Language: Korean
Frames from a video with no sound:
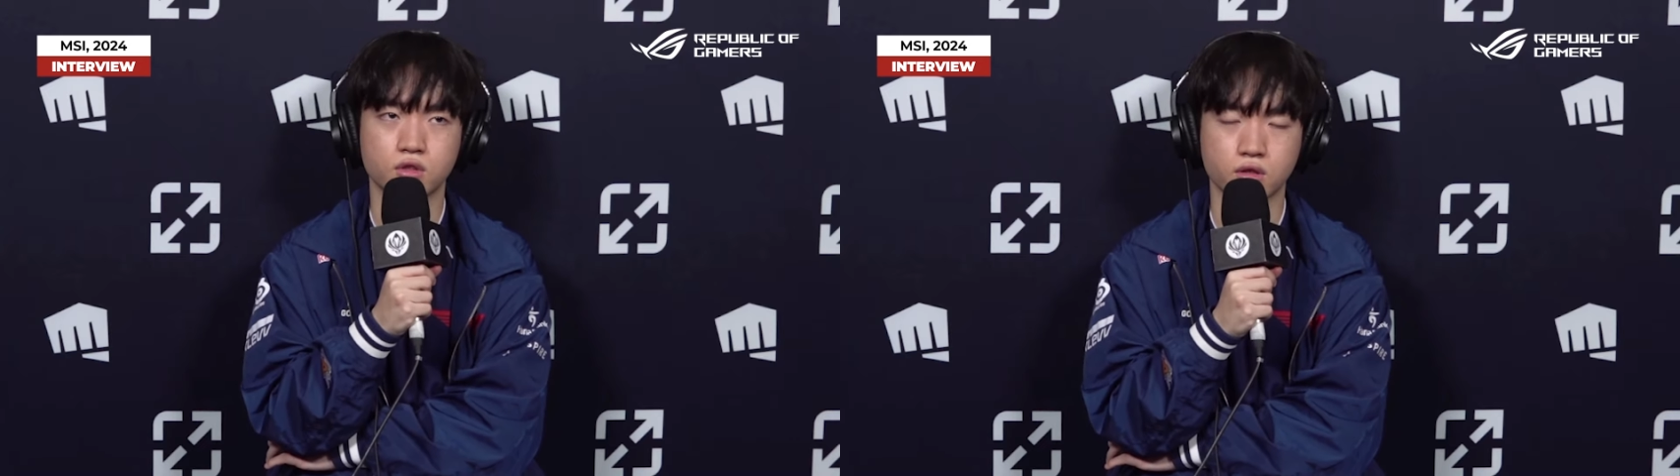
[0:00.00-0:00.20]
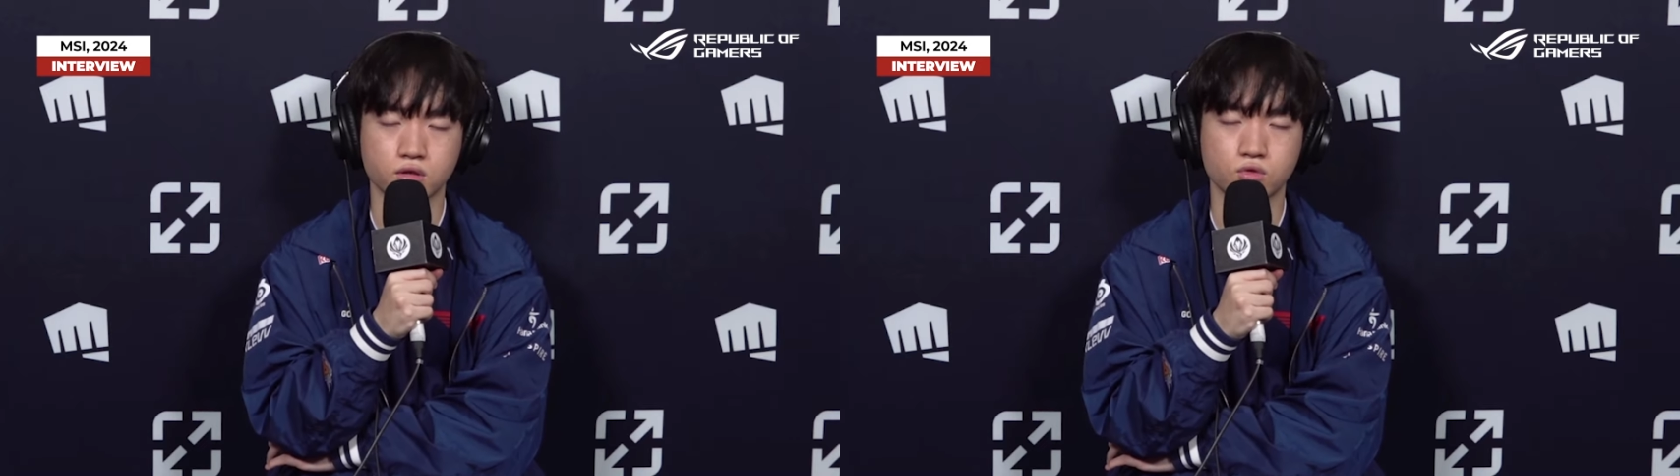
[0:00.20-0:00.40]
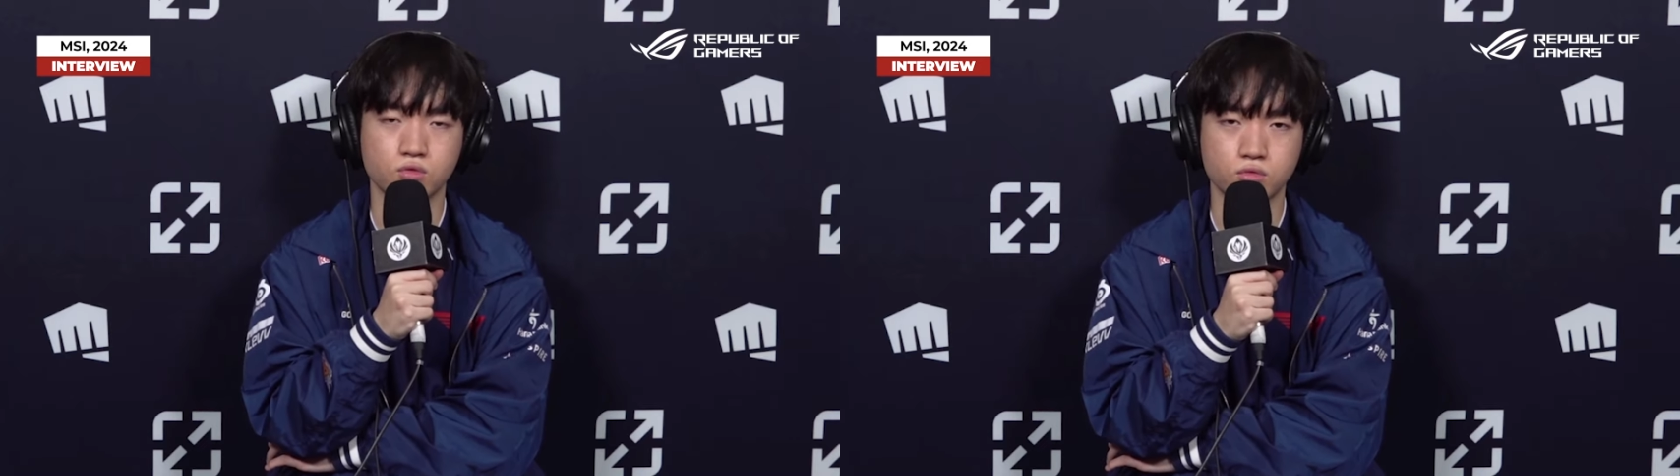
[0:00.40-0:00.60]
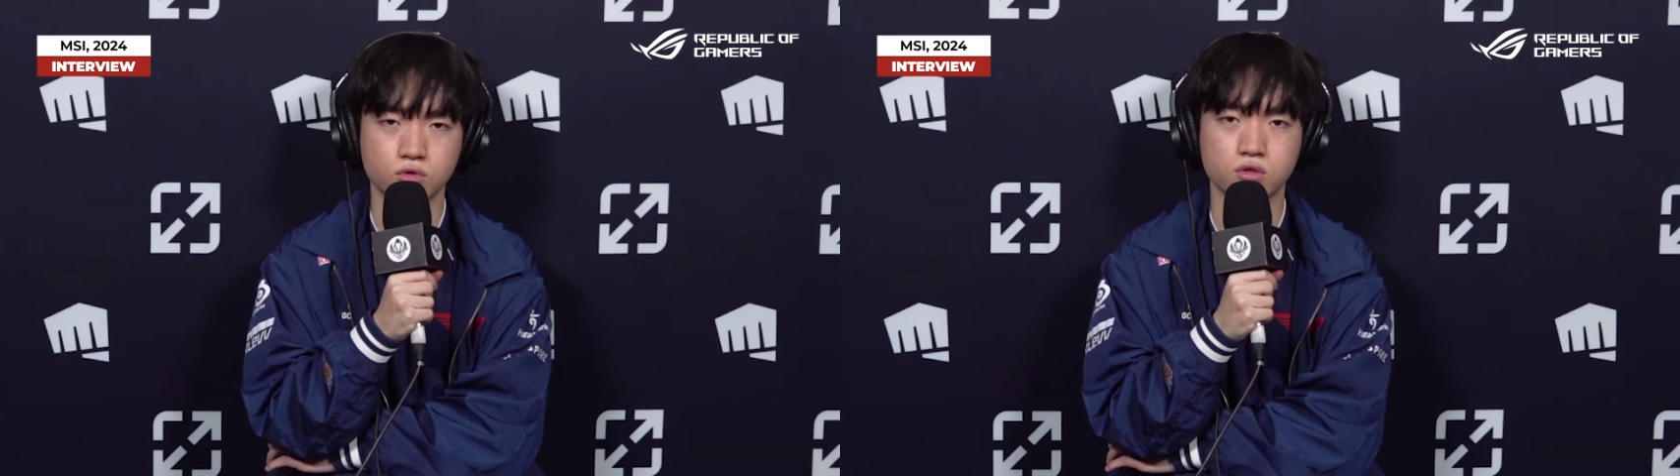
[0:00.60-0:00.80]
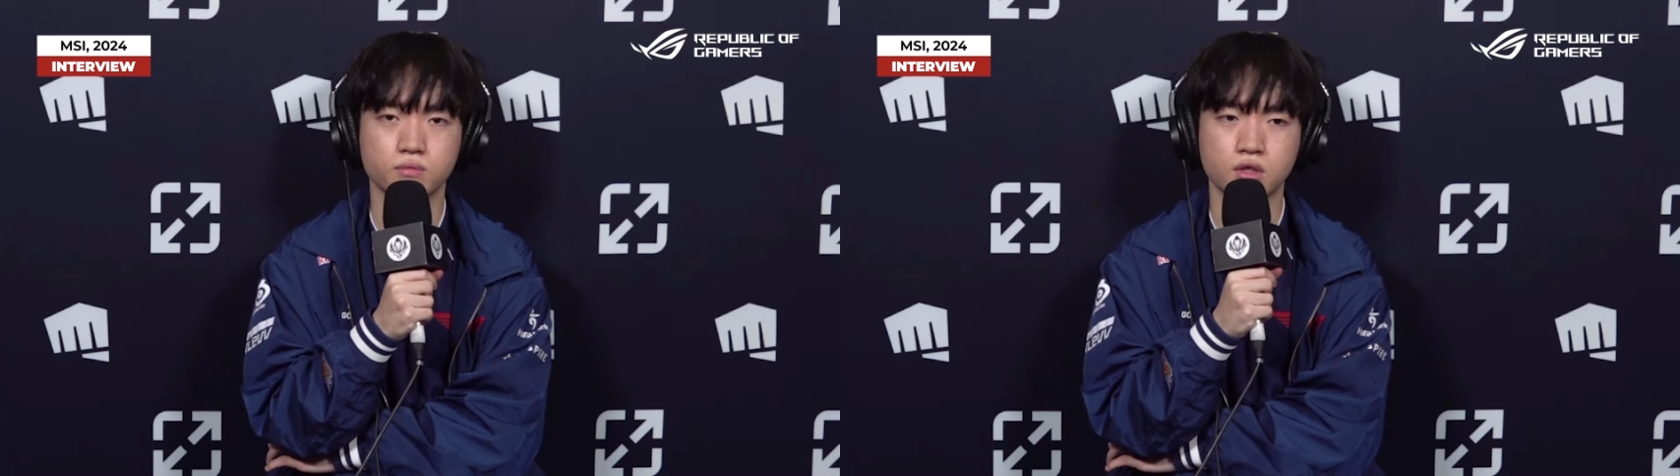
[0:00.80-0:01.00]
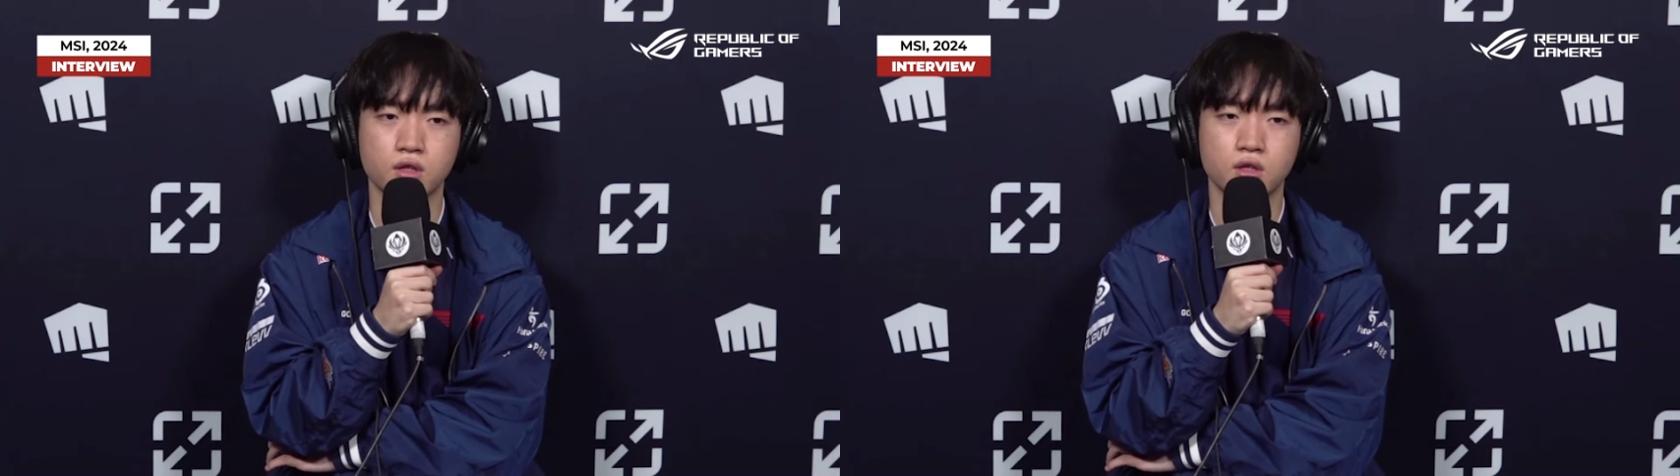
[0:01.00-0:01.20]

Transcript: 되게 좋은 모습